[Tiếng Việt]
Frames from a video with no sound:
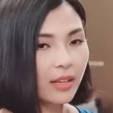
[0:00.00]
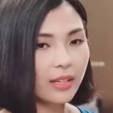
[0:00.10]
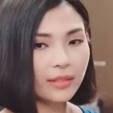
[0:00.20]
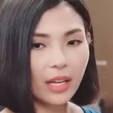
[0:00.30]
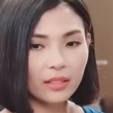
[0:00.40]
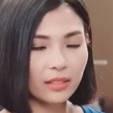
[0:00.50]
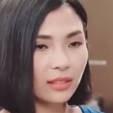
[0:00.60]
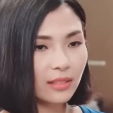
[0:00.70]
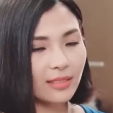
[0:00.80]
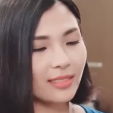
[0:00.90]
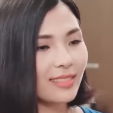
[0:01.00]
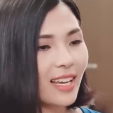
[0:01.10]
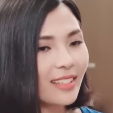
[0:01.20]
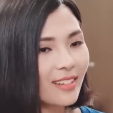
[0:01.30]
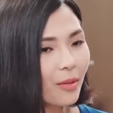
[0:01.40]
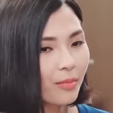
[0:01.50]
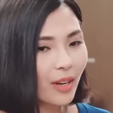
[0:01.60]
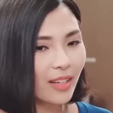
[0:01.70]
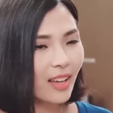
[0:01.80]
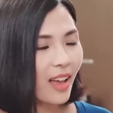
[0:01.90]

ừ, ừ, dạ thì đúng rồi